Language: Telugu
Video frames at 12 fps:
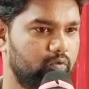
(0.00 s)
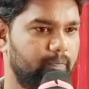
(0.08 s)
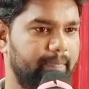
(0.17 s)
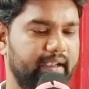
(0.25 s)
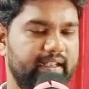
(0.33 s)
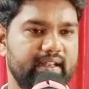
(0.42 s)
నువ్వు
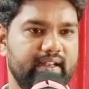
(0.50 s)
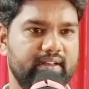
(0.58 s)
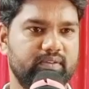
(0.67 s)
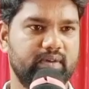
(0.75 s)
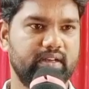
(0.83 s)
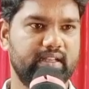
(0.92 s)

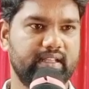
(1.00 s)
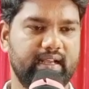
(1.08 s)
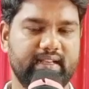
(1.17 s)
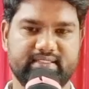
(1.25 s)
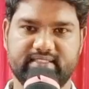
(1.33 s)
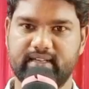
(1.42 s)
పెట్టినటువంటి
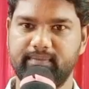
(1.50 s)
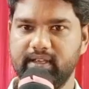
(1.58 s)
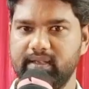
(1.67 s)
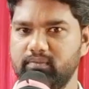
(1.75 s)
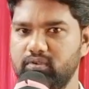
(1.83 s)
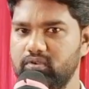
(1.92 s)
ఆ
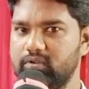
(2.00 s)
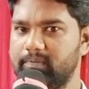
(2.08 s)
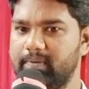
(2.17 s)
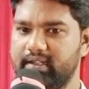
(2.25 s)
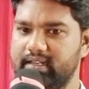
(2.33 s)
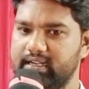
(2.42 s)
సమయము నువ్వు
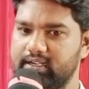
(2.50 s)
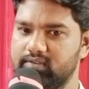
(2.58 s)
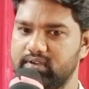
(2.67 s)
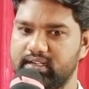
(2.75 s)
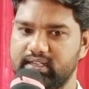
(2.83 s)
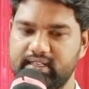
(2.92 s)

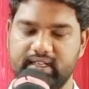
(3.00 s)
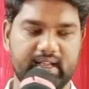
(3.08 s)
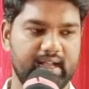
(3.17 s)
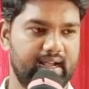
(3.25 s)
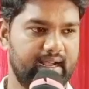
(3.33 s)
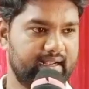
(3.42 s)
పెట్టినటువంటి
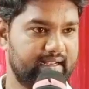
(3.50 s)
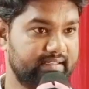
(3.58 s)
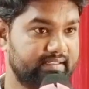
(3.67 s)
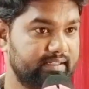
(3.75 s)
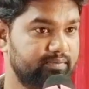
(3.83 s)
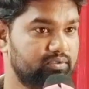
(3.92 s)
ఆ
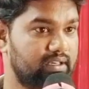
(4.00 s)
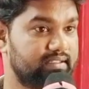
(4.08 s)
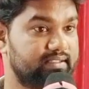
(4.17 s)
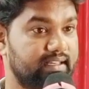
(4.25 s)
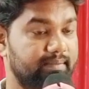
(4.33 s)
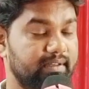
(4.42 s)
కష్టము ఆ
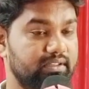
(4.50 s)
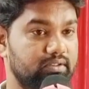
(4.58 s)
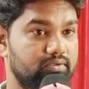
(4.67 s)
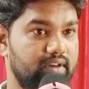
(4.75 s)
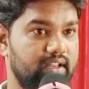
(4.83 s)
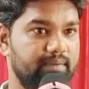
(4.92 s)

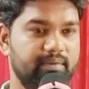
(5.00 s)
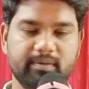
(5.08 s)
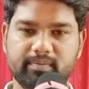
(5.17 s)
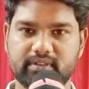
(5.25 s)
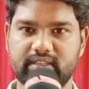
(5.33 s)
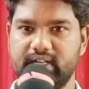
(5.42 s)
శ్రమంతో కూడా
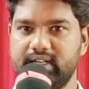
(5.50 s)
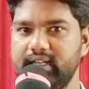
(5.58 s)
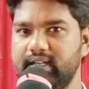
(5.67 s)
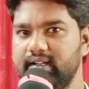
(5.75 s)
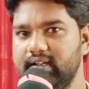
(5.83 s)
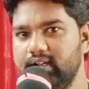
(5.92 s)
ఏమైపోద్దంటే
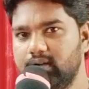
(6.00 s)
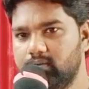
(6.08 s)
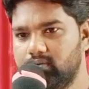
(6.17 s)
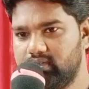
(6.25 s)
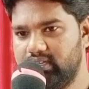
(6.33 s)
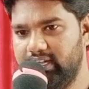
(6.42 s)

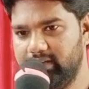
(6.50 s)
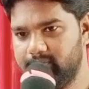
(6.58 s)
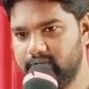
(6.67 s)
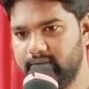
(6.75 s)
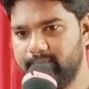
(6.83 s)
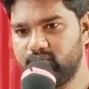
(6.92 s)
వృధా
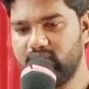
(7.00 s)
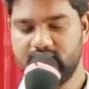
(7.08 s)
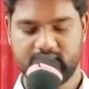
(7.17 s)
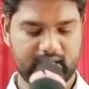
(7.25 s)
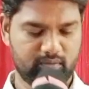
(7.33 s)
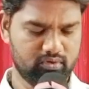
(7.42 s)
అయిపోద్ది
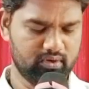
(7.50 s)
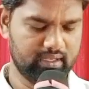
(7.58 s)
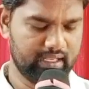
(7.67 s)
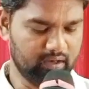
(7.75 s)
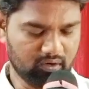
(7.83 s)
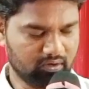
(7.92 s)
దేవుడు
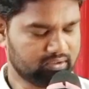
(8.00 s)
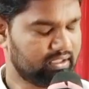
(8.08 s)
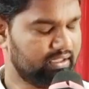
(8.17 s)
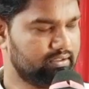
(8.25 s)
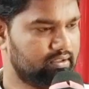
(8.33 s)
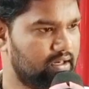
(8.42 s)
ఎన్నో
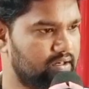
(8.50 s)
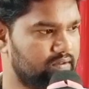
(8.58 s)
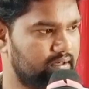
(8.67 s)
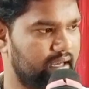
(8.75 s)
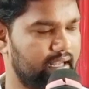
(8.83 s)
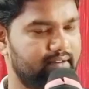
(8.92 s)
సంగతులను
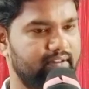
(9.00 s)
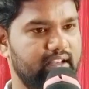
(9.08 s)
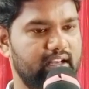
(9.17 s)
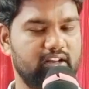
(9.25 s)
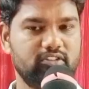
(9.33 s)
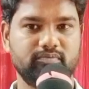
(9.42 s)
అరవై
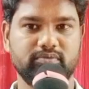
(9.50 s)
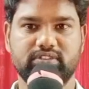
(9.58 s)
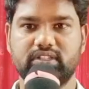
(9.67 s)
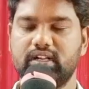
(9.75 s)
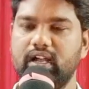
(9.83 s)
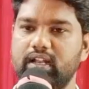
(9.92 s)
ఆరు
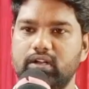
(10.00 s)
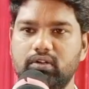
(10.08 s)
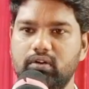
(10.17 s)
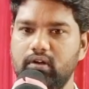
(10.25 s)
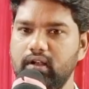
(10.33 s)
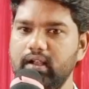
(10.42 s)

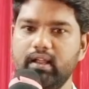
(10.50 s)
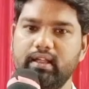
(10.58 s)
పుస్తకాలలో